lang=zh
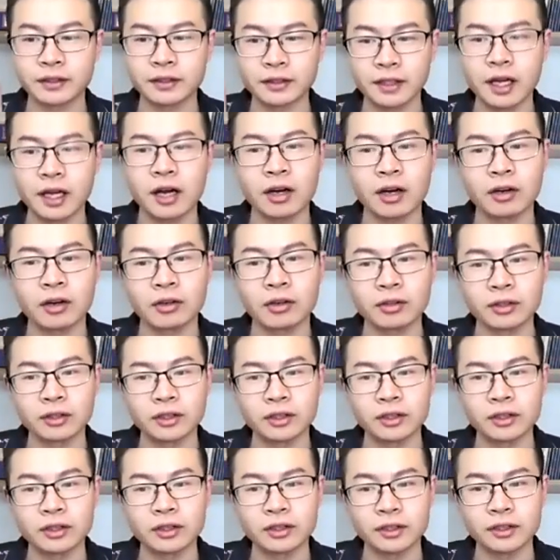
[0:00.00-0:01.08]
到
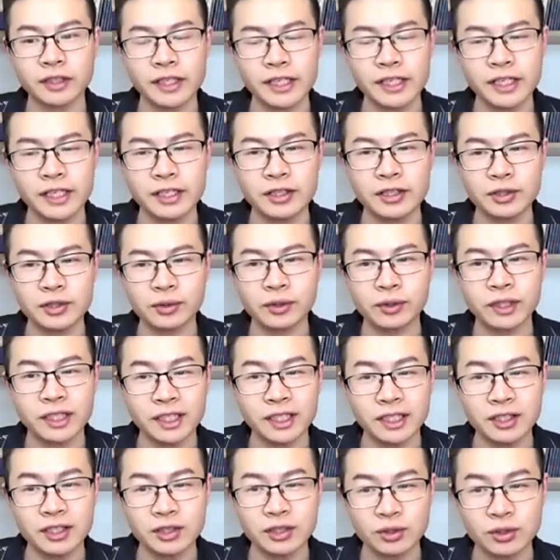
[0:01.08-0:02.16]
一九
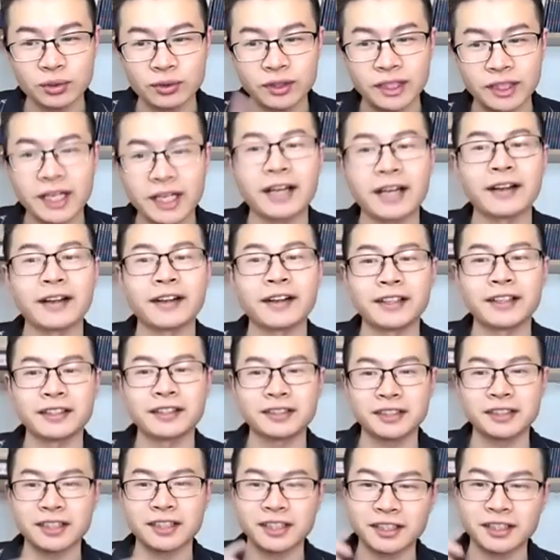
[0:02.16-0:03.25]
一九年，
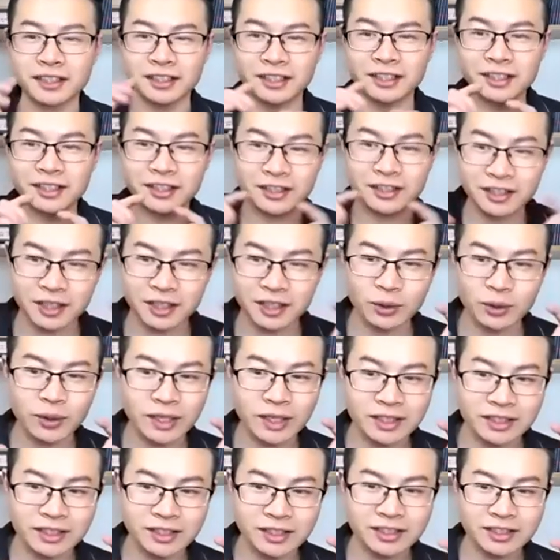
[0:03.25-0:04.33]
这个呢，这一
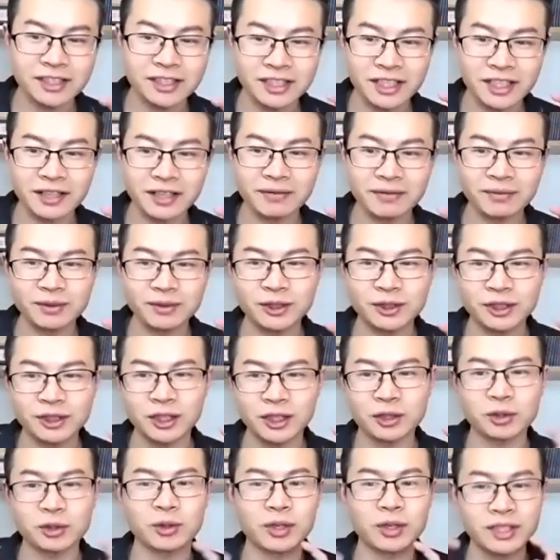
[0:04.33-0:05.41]
段时间
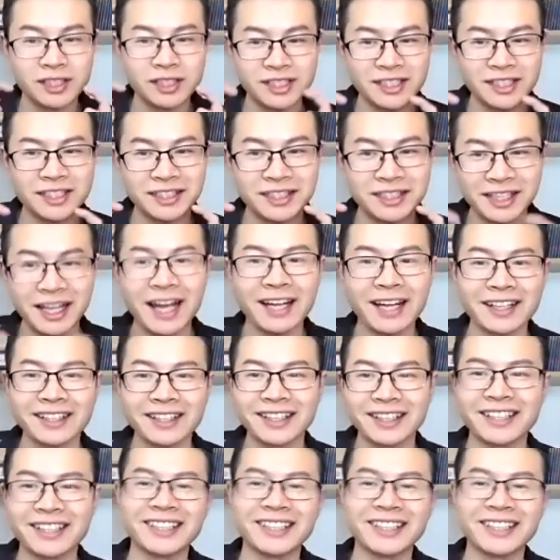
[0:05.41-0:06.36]
叫做近代